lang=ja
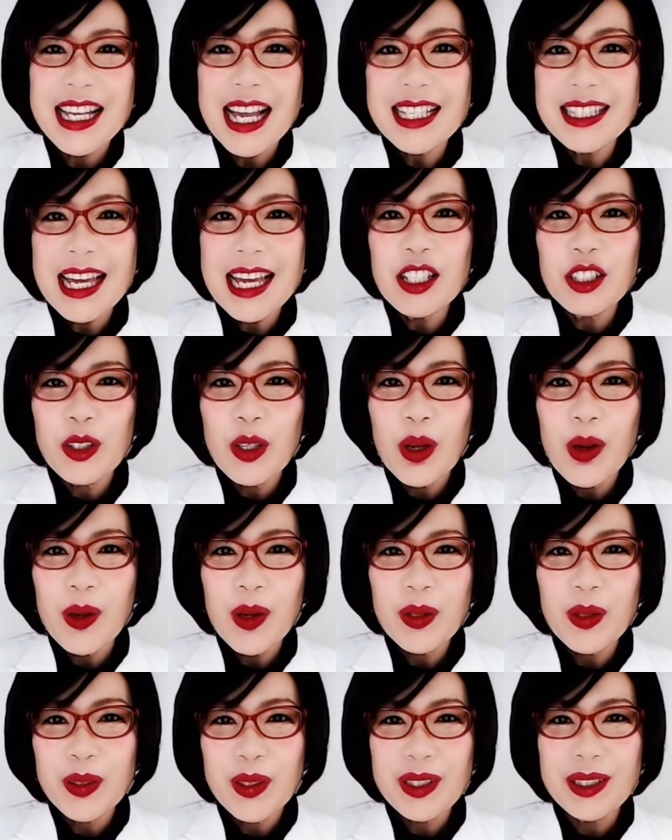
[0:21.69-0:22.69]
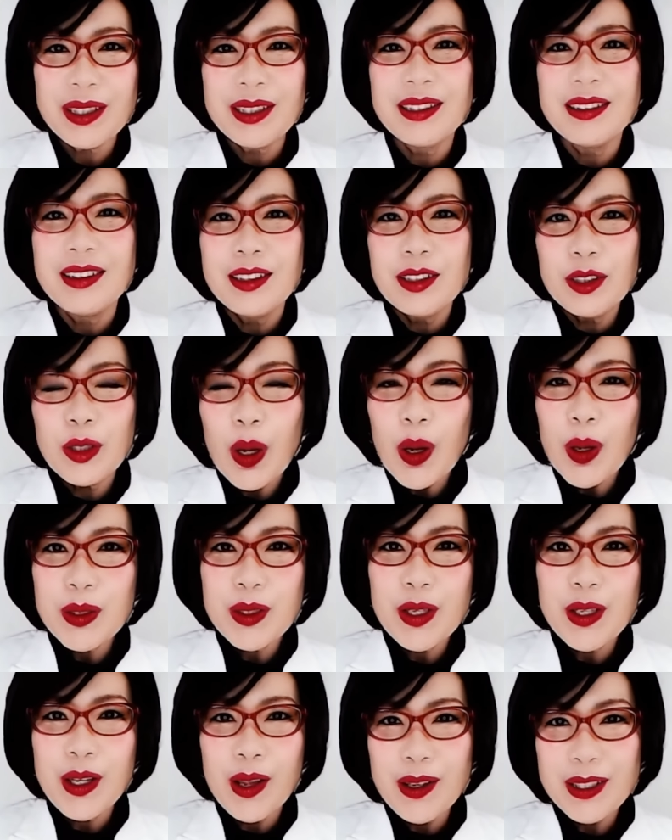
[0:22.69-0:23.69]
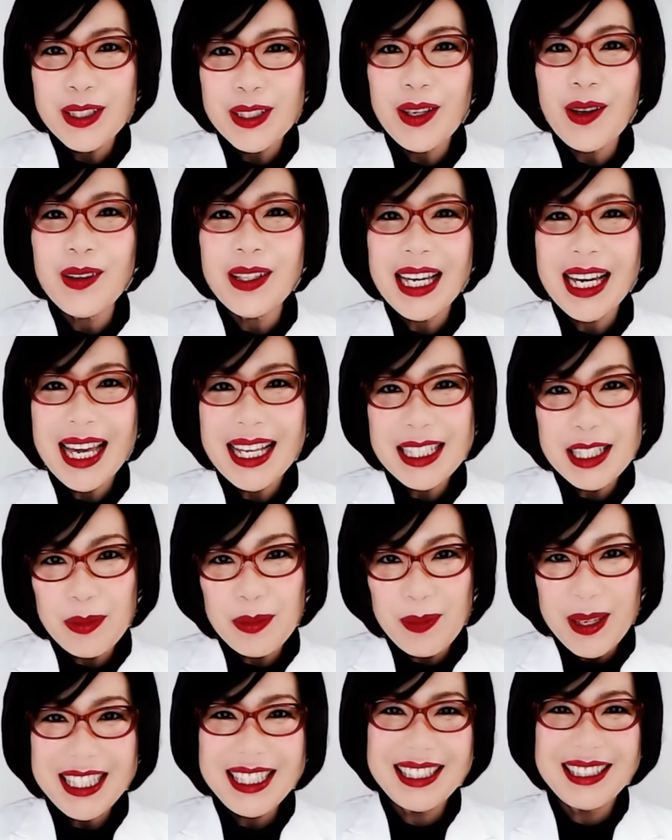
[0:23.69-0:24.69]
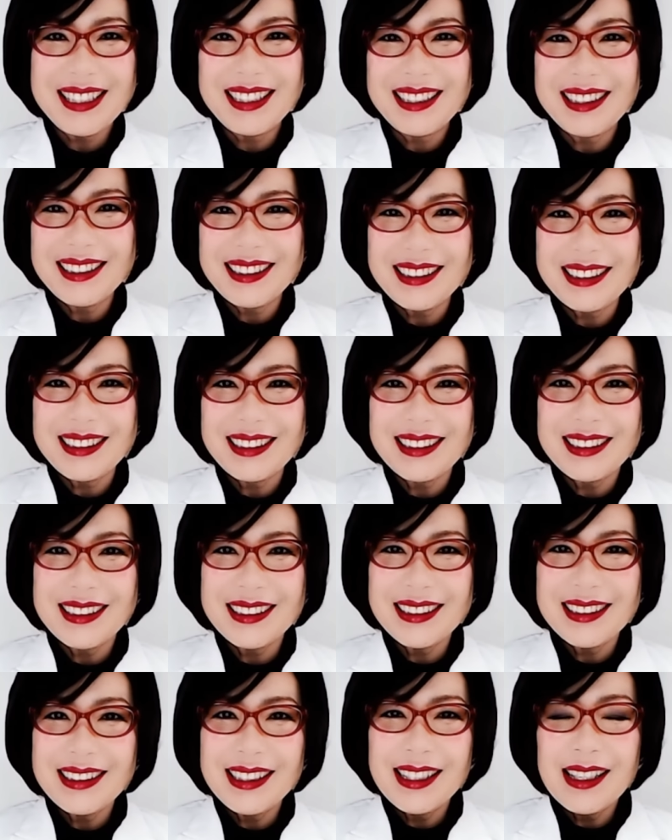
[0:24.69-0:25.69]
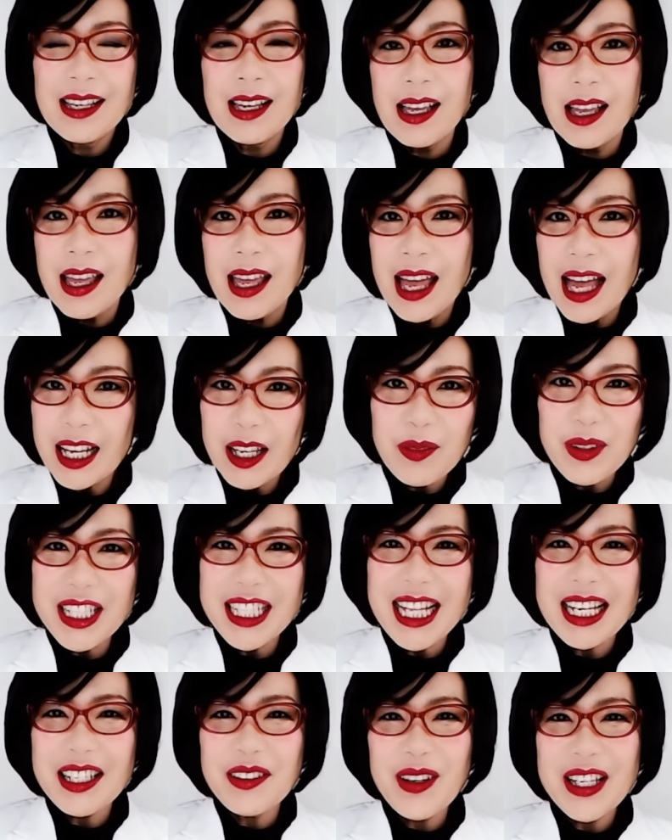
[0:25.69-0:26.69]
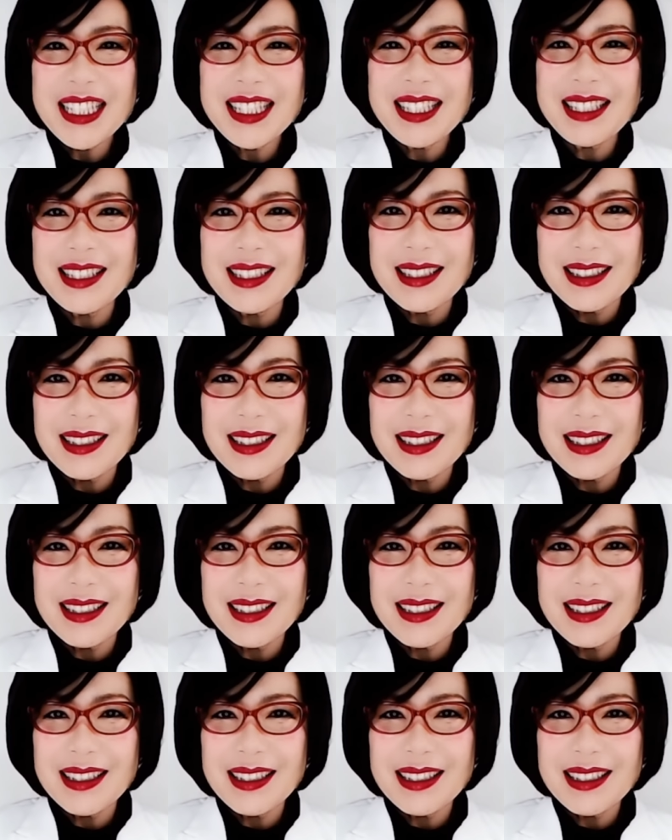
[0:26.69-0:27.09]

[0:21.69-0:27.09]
チャンネル登録、どうぞよろしくお願いします。励みになります。